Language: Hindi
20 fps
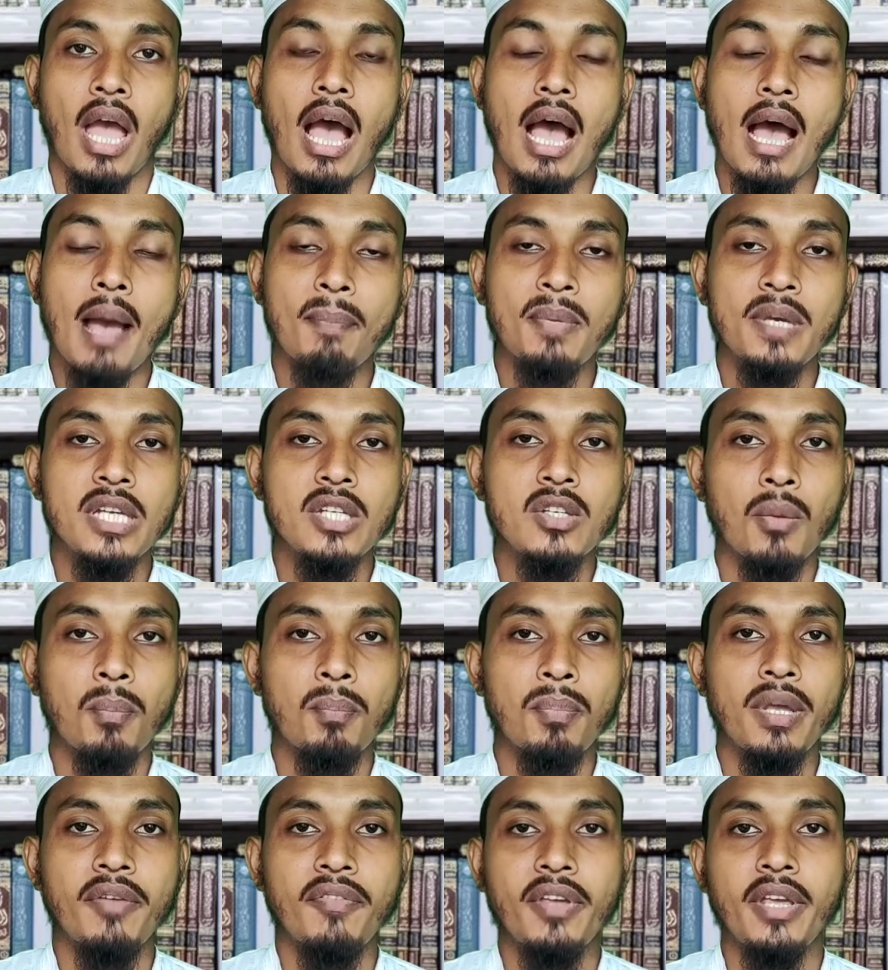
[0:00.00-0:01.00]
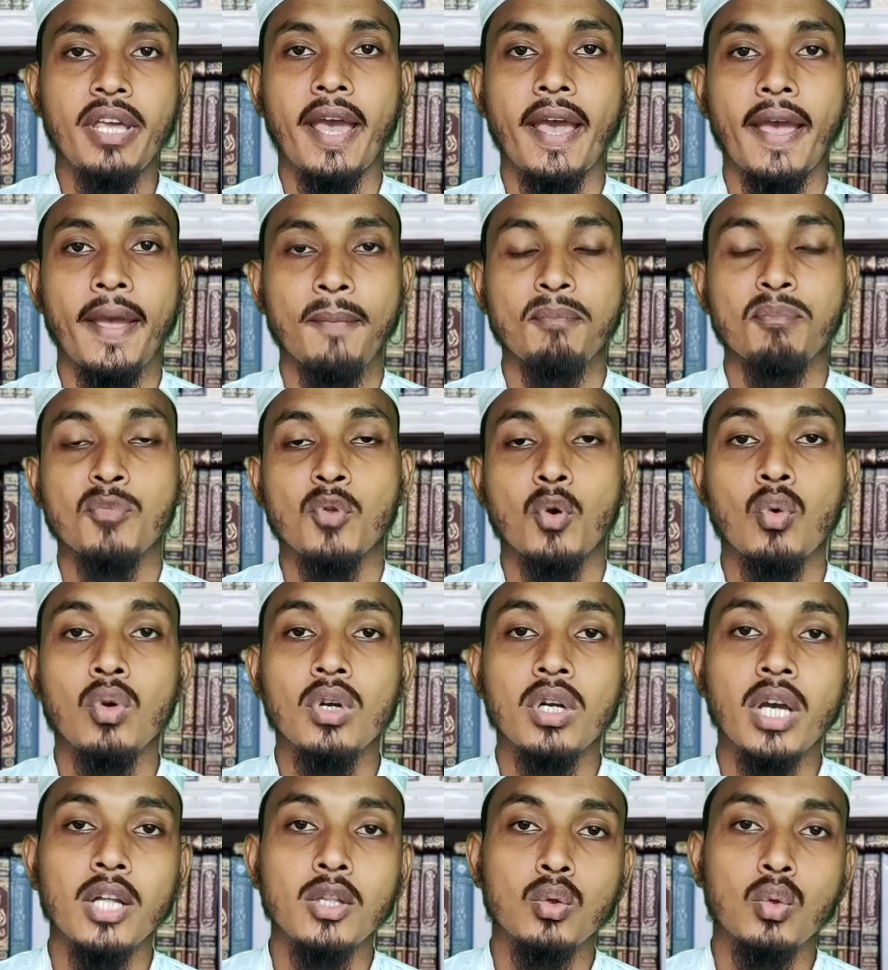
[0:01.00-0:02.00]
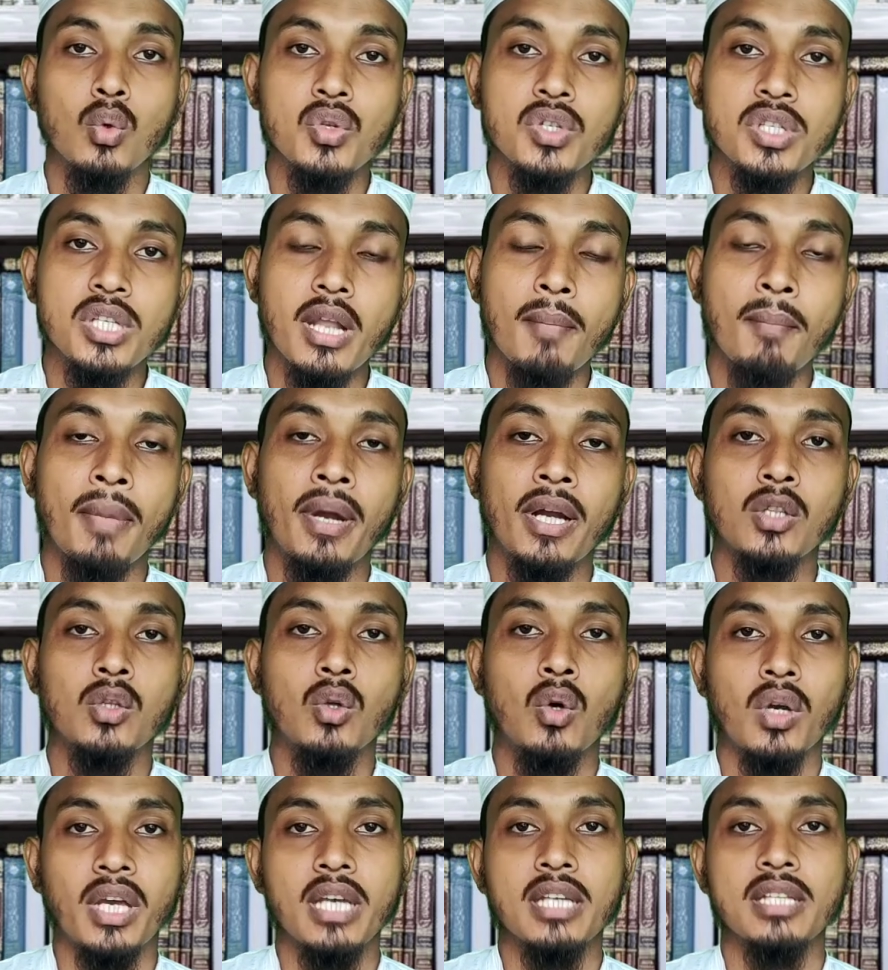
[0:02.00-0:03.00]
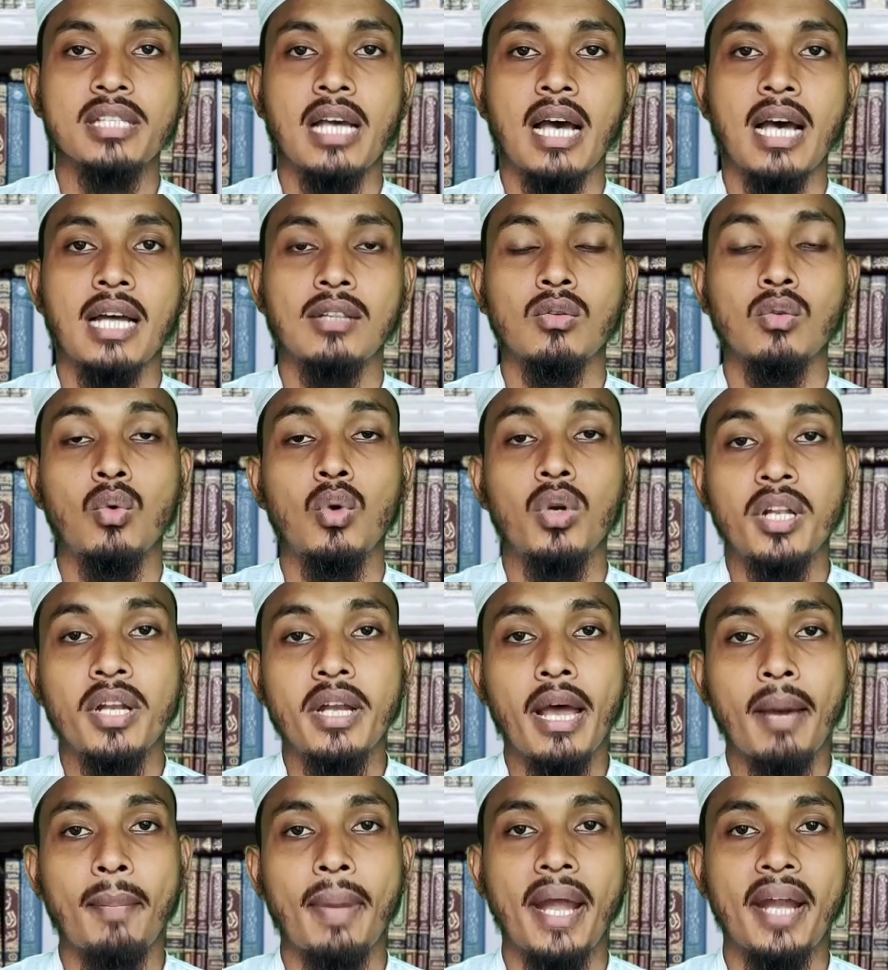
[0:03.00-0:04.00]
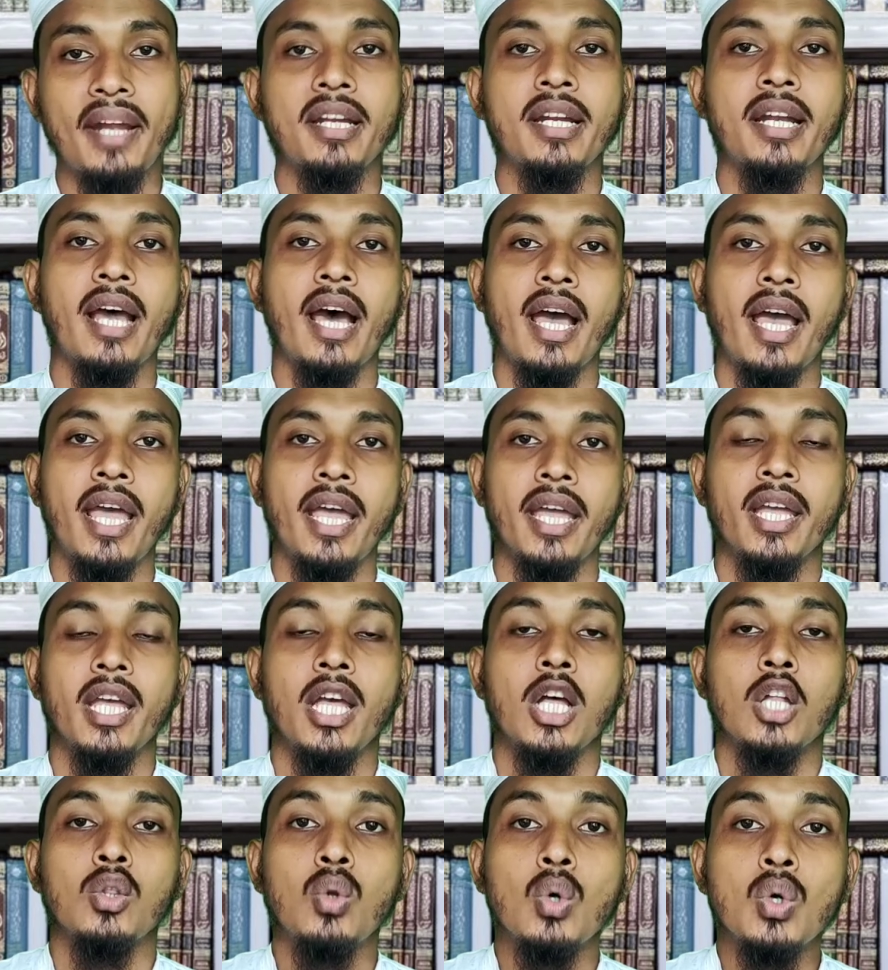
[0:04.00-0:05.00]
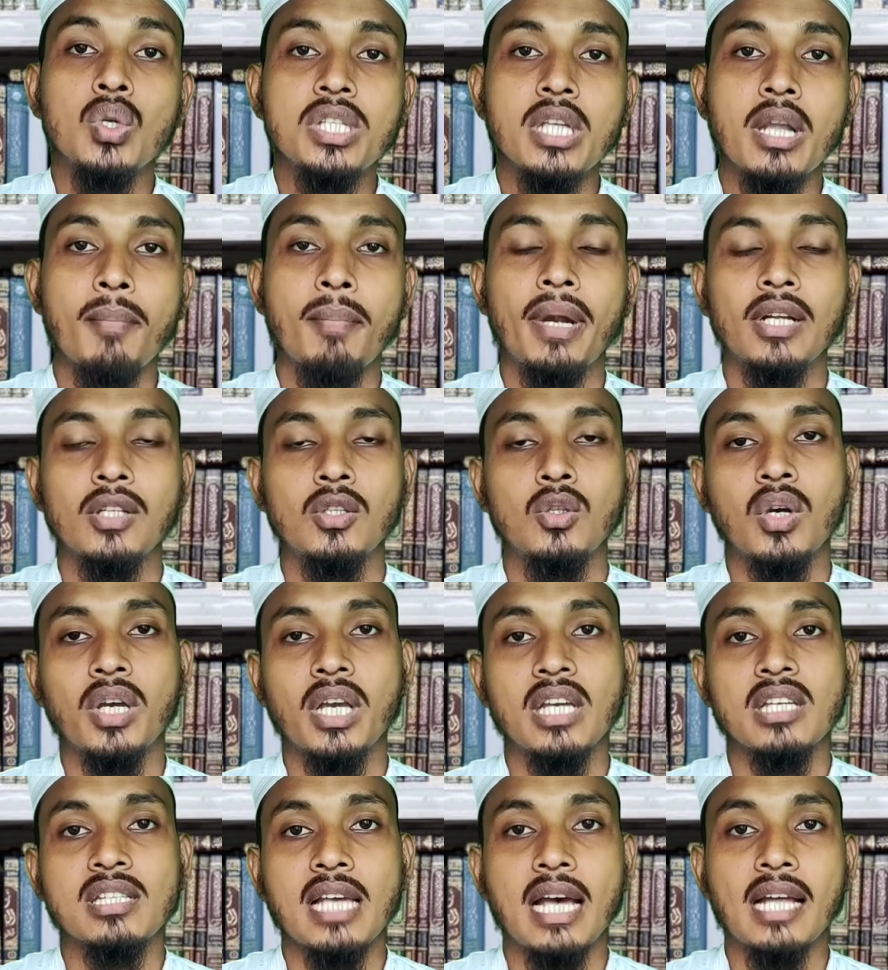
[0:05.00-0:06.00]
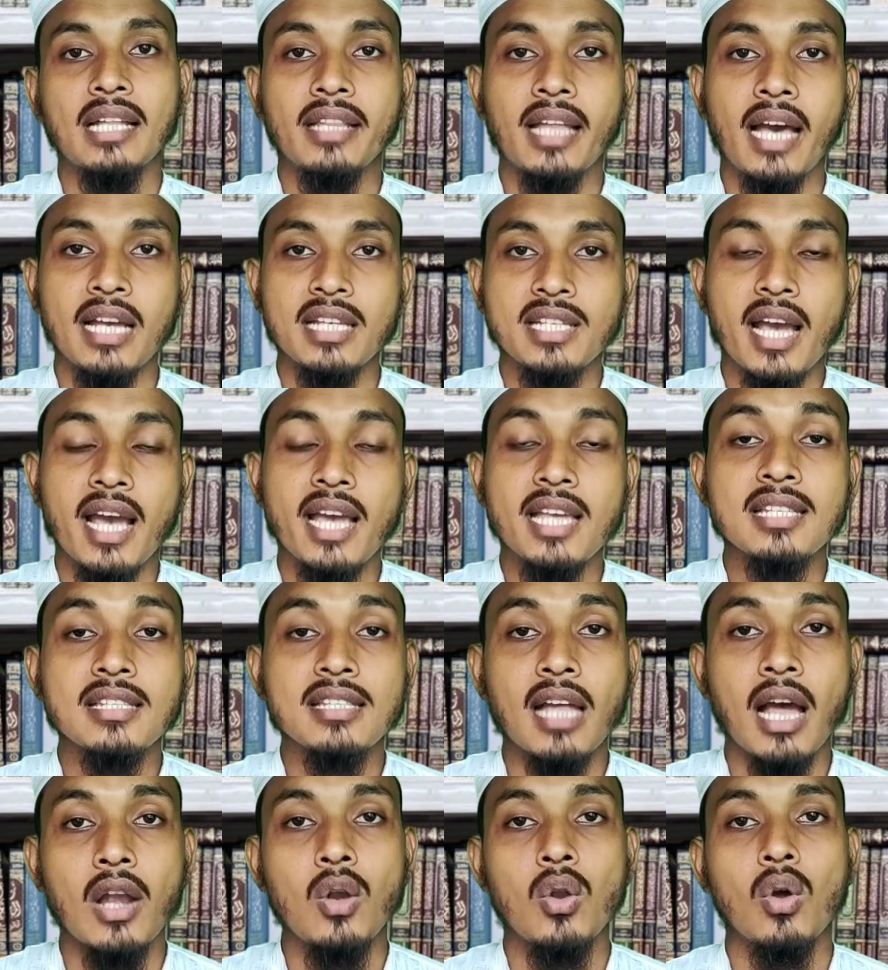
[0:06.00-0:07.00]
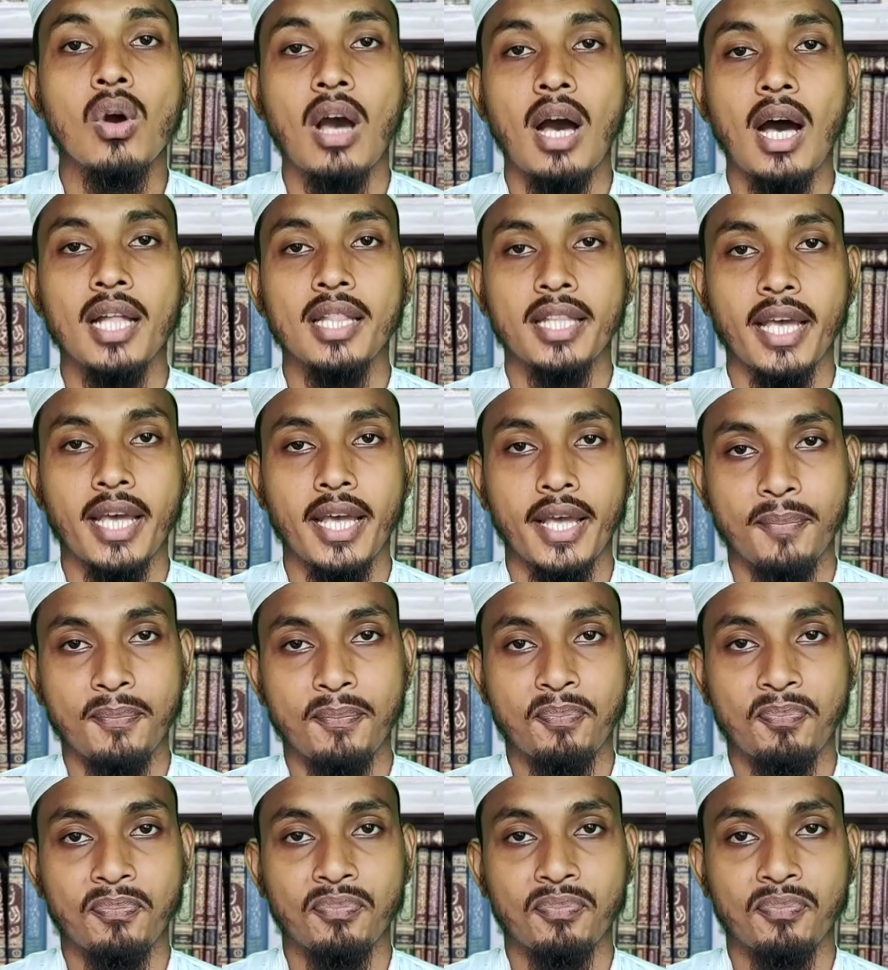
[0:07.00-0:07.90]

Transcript: आपकी जो बीवी है उनका दूसरे मर्दों के साथ उठना बैठना है दूसरे मर्दों के साथ नाजायज़ ताल्लुक़ात है